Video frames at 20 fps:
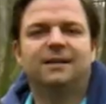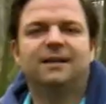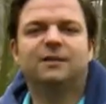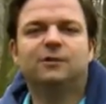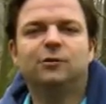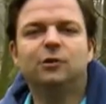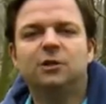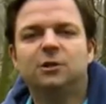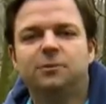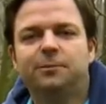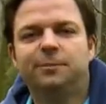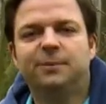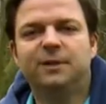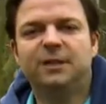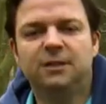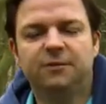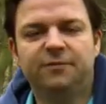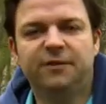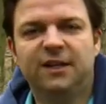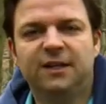Natürlich
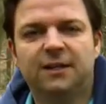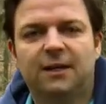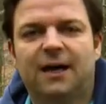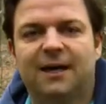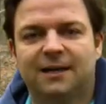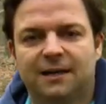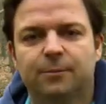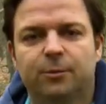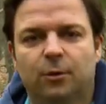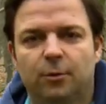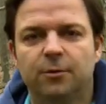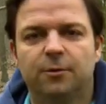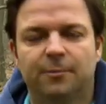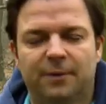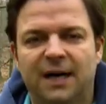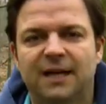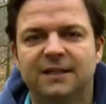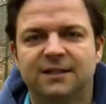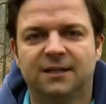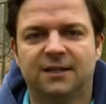bin ich wegen einer anderen
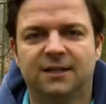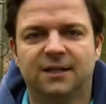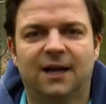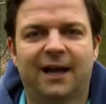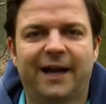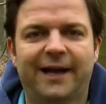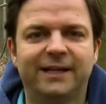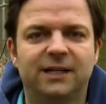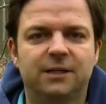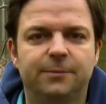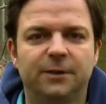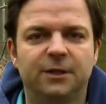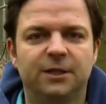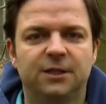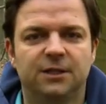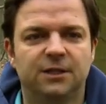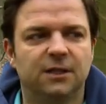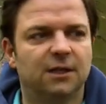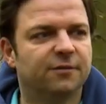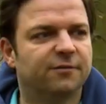Problematik hier. Eigentlich
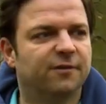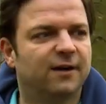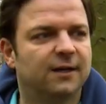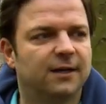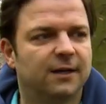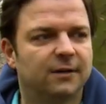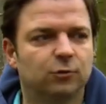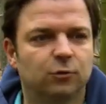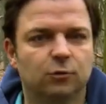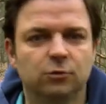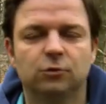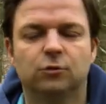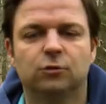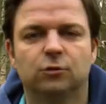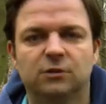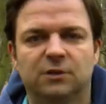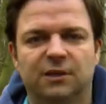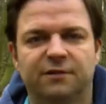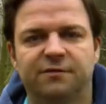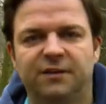bin ich hier, weil ein
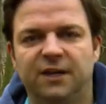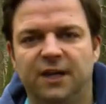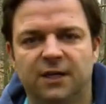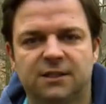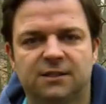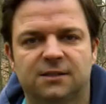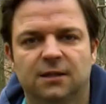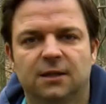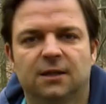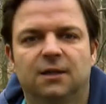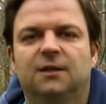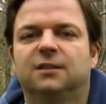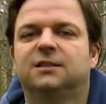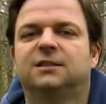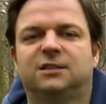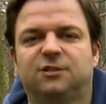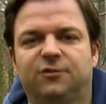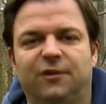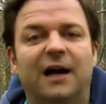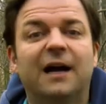Hund unterwegs
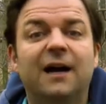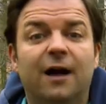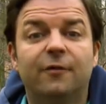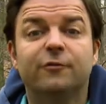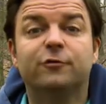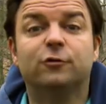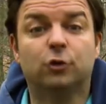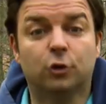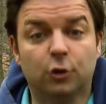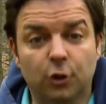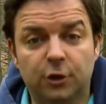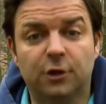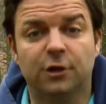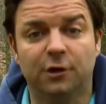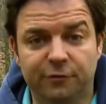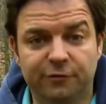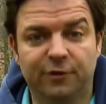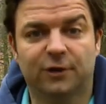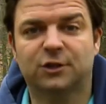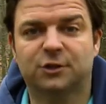zwanghaft
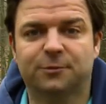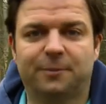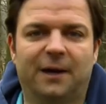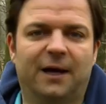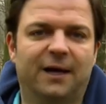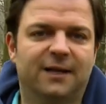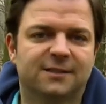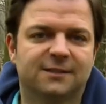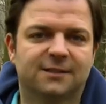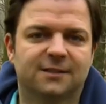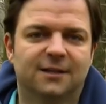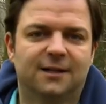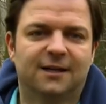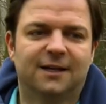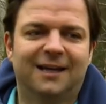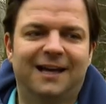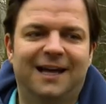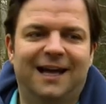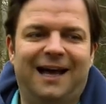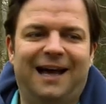Köttel verspeist.
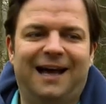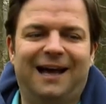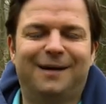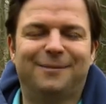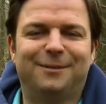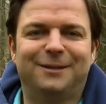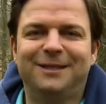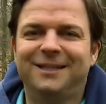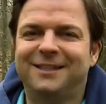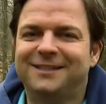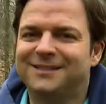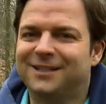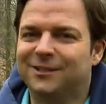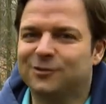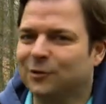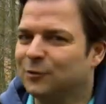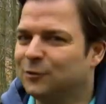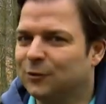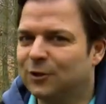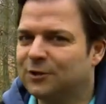Aber
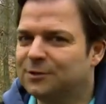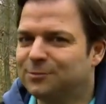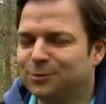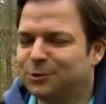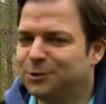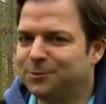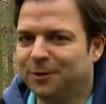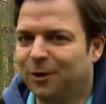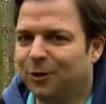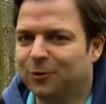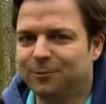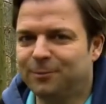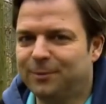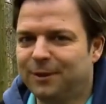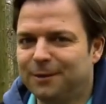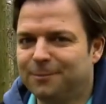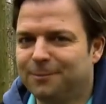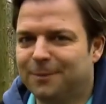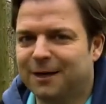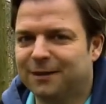nichtsdestotrotz muss ich mir auch
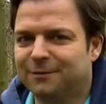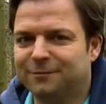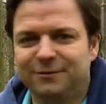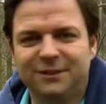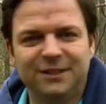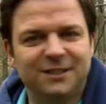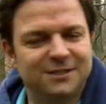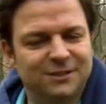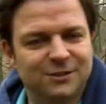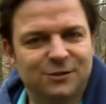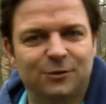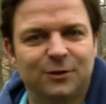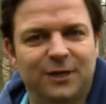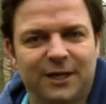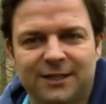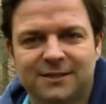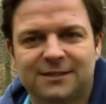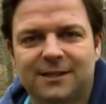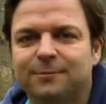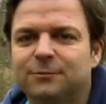ein Bild machen, wie ist denn
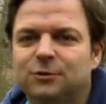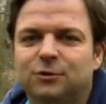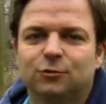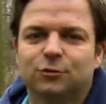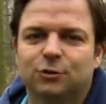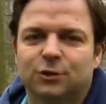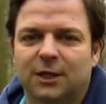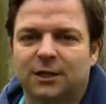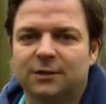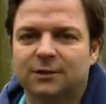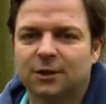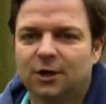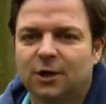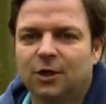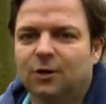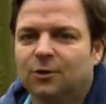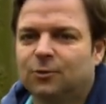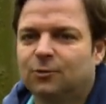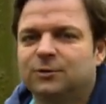so der Gesamtzustand.